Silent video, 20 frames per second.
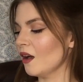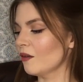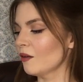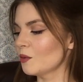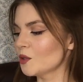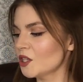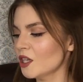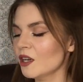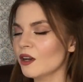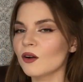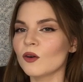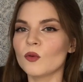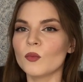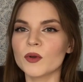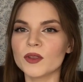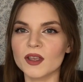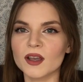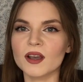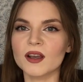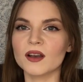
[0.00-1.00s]
Вообще у
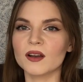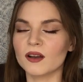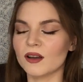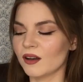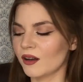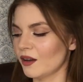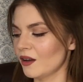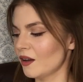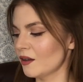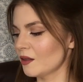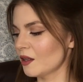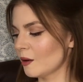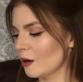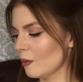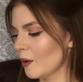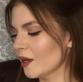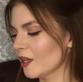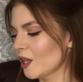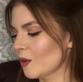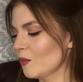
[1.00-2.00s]
меня э, с
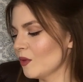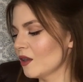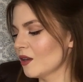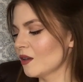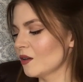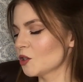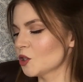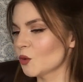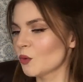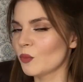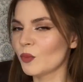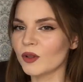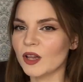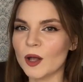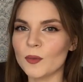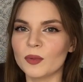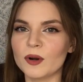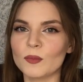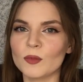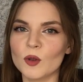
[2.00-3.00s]
ароматами, чтобы
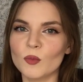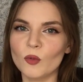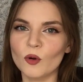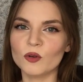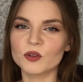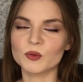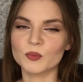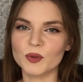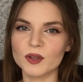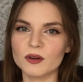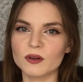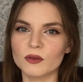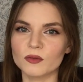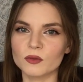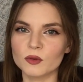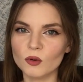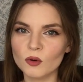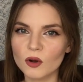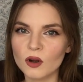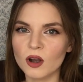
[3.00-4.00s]
была прям любовь с первого
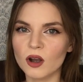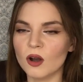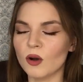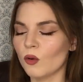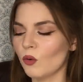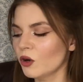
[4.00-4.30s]
вдоха,